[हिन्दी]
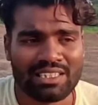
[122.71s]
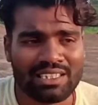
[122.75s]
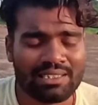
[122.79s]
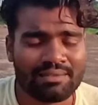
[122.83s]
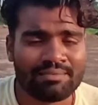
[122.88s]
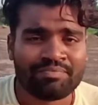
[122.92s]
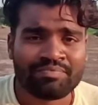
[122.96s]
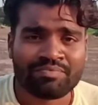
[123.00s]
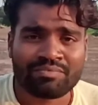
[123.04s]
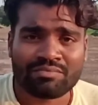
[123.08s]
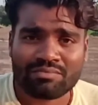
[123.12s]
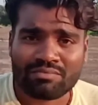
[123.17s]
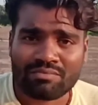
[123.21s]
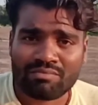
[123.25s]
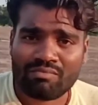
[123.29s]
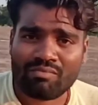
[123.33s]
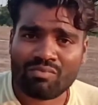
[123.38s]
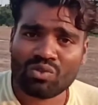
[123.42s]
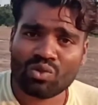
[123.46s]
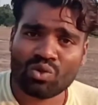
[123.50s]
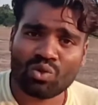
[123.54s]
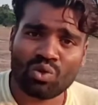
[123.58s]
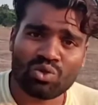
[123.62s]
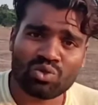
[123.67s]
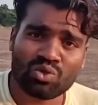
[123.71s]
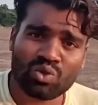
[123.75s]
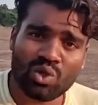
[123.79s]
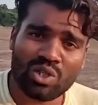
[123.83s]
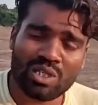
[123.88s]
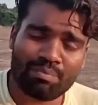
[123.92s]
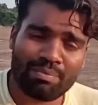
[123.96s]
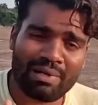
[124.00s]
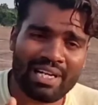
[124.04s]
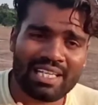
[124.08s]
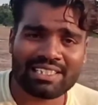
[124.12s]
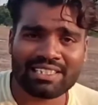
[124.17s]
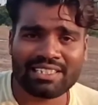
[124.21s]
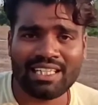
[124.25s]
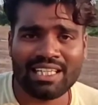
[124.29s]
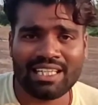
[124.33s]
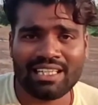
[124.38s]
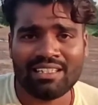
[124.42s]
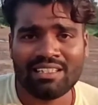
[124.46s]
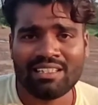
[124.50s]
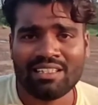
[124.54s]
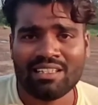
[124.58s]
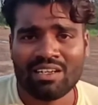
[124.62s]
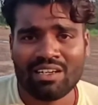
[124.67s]
है तो उसको रिप्लेस
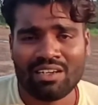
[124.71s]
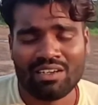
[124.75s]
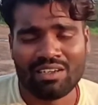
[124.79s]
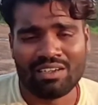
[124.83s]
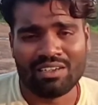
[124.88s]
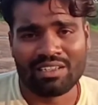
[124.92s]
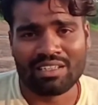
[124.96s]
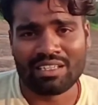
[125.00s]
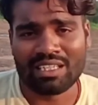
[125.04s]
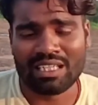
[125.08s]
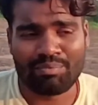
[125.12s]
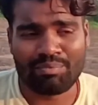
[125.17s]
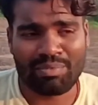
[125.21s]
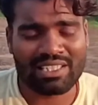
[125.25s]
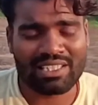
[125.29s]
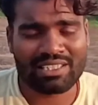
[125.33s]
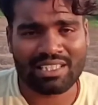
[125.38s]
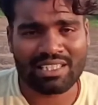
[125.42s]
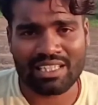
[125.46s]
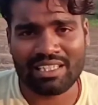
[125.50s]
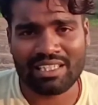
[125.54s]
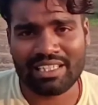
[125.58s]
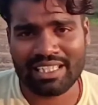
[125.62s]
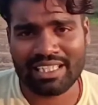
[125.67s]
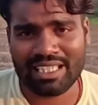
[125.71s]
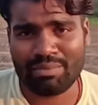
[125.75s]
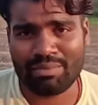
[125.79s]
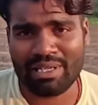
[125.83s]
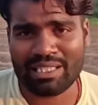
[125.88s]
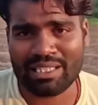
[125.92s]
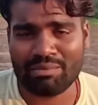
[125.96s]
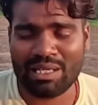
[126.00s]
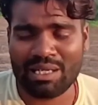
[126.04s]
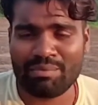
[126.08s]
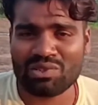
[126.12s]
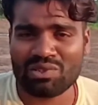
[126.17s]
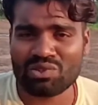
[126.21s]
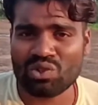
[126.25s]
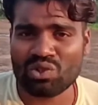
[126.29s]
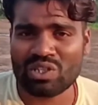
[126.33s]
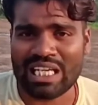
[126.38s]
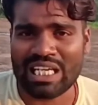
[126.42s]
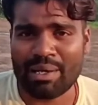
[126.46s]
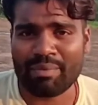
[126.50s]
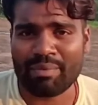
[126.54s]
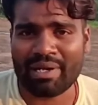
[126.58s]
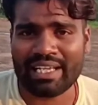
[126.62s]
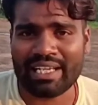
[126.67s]
किया और रिप्लेस करने के बाद मेरे पास जो
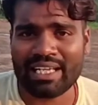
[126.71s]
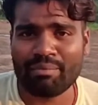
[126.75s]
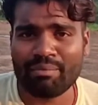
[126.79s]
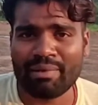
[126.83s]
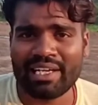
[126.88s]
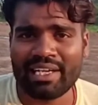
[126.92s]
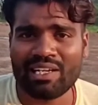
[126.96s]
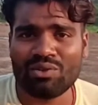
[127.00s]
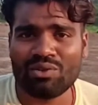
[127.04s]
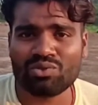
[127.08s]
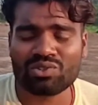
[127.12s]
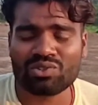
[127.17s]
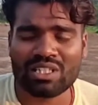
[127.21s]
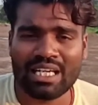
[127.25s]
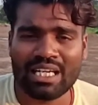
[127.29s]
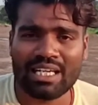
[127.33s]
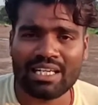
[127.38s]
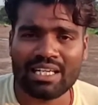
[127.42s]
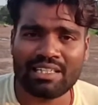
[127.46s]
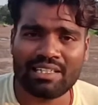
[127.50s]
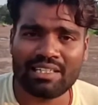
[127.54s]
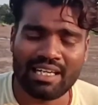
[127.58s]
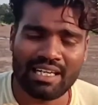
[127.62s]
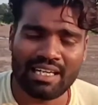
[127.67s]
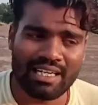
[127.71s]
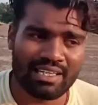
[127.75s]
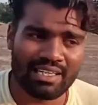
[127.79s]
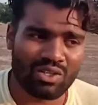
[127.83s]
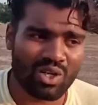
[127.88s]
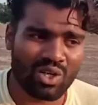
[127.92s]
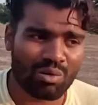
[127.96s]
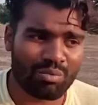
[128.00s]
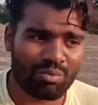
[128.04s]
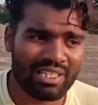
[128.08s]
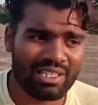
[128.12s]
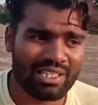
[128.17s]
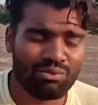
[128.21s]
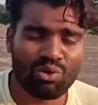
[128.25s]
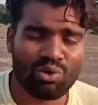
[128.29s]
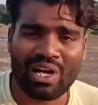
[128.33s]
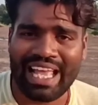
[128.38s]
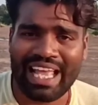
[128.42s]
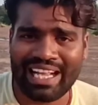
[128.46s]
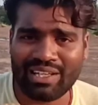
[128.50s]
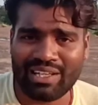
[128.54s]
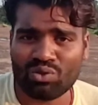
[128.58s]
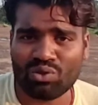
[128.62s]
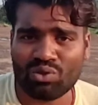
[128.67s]
कैमरा आया मैंने उसका नॉर्मली वो
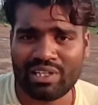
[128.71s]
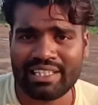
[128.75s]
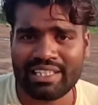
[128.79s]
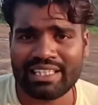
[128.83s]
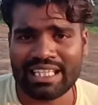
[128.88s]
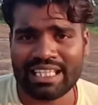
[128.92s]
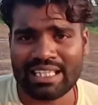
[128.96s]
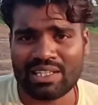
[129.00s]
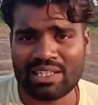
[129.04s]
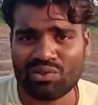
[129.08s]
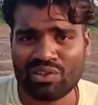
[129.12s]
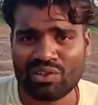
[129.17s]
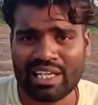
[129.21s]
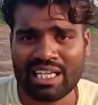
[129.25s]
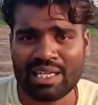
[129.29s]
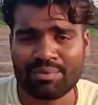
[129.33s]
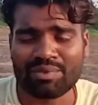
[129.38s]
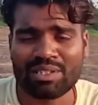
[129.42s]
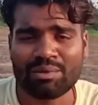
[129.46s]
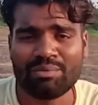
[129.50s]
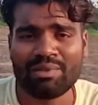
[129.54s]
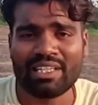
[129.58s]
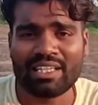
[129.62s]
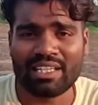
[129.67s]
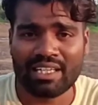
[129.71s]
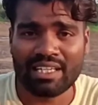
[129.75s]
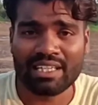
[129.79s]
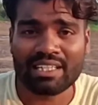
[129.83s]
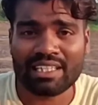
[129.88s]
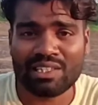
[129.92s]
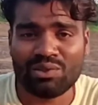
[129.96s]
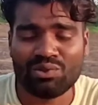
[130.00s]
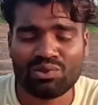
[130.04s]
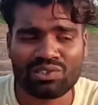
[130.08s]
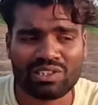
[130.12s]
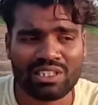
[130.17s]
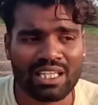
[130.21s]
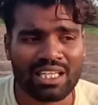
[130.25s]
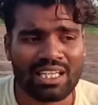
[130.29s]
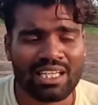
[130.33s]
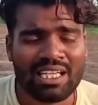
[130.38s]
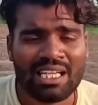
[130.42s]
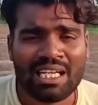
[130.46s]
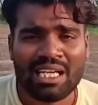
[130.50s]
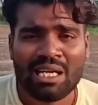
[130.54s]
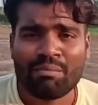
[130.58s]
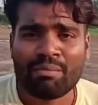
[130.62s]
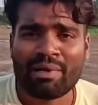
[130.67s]
हैंग तो नहीं किया क्योंकि एक हफ्ते मैंने रगड़ के यूज़ किया
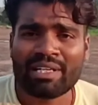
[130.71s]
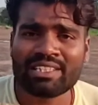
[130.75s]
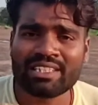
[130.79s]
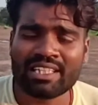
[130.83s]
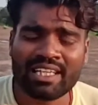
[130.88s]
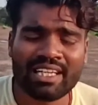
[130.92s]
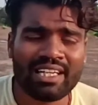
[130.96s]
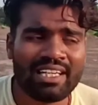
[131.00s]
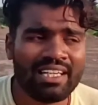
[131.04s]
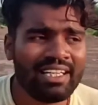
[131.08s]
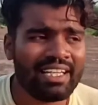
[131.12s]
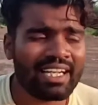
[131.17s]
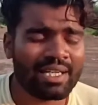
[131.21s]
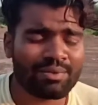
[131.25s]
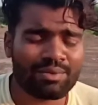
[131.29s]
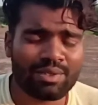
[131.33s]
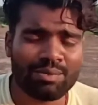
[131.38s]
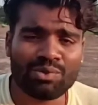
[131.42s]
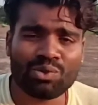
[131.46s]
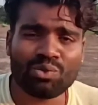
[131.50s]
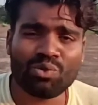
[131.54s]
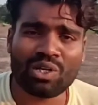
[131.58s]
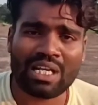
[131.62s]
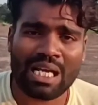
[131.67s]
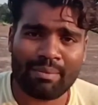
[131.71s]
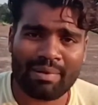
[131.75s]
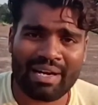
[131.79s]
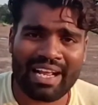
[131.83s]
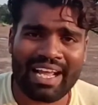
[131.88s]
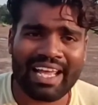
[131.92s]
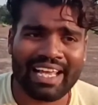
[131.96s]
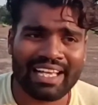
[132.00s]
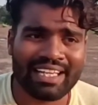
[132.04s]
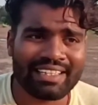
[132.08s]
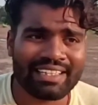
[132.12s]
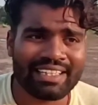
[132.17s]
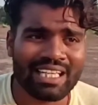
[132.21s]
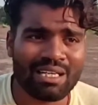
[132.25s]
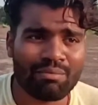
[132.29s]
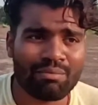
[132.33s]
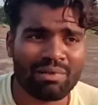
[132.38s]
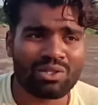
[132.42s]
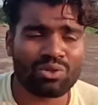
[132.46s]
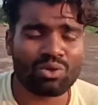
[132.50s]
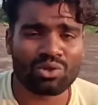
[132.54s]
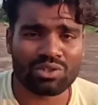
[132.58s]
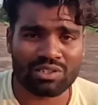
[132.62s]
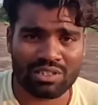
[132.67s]
बट सडनली एक हफ्ते बाद वो कैमरा हैंग किया
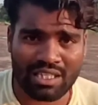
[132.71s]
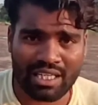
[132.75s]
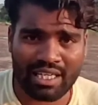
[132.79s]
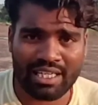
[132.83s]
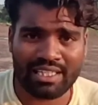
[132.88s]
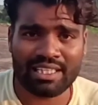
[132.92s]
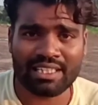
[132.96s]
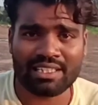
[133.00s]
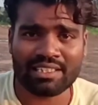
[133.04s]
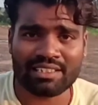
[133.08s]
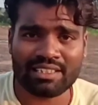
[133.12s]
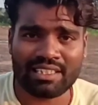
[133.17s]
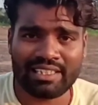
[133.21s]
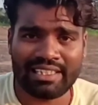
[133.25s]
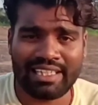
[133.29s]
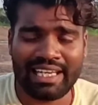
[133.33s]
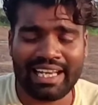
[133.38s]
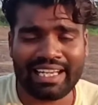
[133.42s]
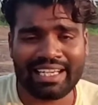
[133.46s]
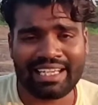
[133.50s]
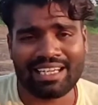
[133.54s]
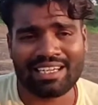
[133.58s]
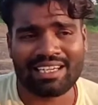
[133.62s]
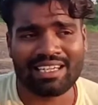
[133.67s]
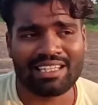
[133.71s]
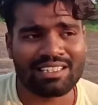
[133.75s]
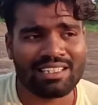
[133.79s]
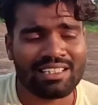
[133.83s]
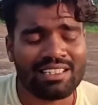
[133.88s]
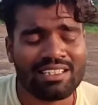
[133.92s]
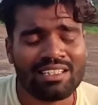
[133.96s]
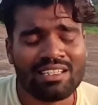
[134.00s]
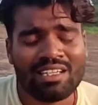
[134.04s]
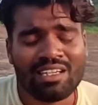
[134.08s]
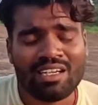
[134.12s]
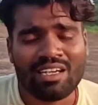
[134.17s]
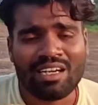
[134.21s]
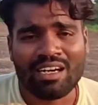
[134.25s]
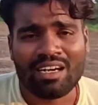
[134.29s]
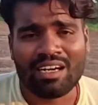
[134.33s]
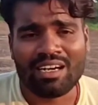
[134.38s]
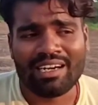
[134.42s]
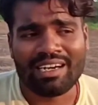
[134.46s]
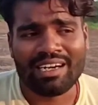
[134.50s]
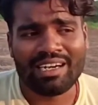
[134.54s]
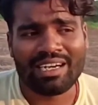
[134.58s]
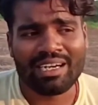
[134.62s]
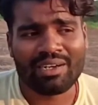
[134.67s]
बट उतना नहीं था जितना इलेक्ट कर रहा था
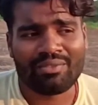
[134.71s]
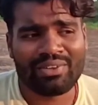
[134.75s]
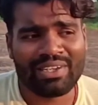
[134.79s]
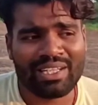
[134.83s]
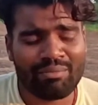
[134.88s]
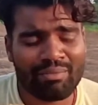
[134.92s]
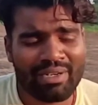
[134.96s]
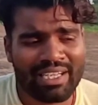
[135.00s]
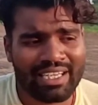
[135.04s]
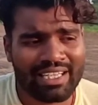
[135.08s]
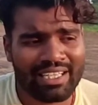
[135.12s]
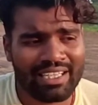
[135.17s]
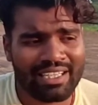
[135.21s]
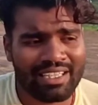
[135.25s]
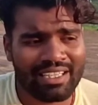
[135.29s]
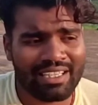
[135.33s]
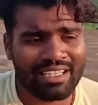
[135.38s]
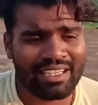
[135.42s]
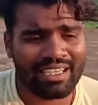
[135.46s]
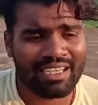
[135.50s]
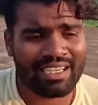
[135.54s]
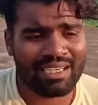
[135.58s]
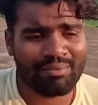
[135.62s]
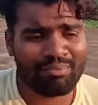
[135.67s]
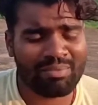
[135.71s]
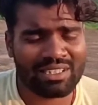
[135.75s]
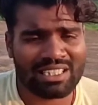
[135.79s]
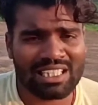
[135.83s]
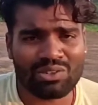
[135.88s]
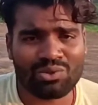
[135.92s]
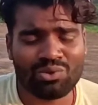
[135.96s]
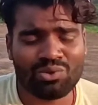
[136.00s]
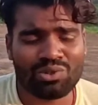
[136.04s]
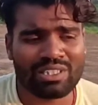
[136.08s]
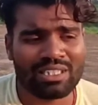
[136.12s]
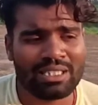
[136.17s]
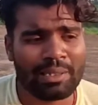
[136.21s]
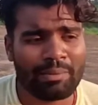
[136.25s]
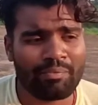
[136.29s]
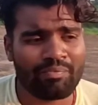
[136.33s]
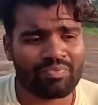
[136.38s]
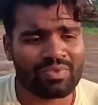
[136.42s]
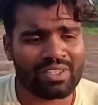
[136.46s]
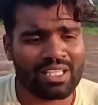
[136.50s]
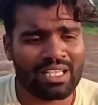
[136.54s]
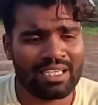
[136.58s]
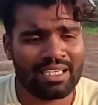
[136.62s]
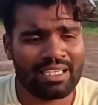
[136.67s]
आ, फिर मैंने आ, बता दूं कि
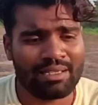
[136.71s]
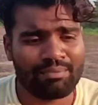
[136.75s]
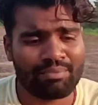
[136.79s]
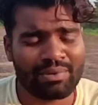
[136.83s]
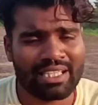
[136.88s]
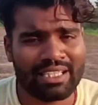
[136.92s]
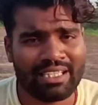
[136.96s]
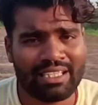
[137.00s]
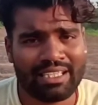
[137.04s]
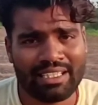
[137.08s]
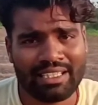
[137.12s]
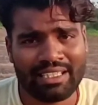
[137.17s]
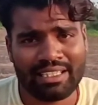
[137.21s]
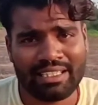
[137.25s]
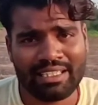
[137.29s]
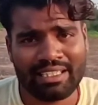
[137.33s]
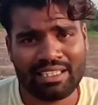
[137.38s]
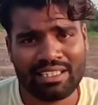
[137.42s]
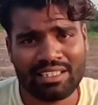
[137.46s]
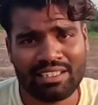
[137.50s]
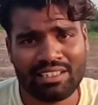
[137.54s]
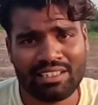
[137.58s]
आपके